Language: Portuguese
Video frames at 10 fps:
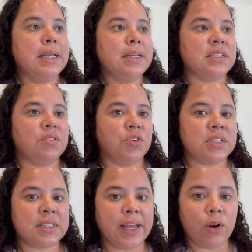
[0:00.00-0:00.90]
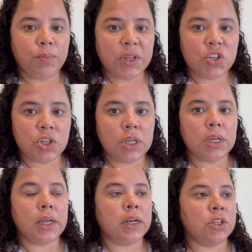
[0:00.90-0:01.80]
Se você não
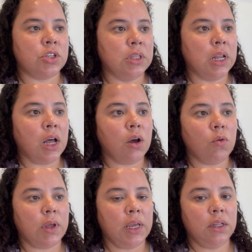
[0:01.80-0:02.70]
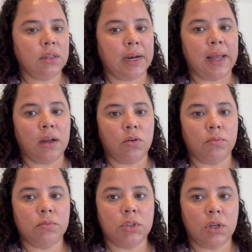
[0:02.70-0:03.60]
pedir, eles não entregam.
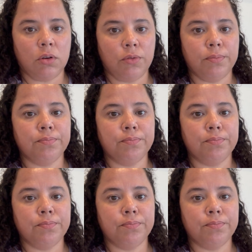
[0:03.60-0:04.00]
Então,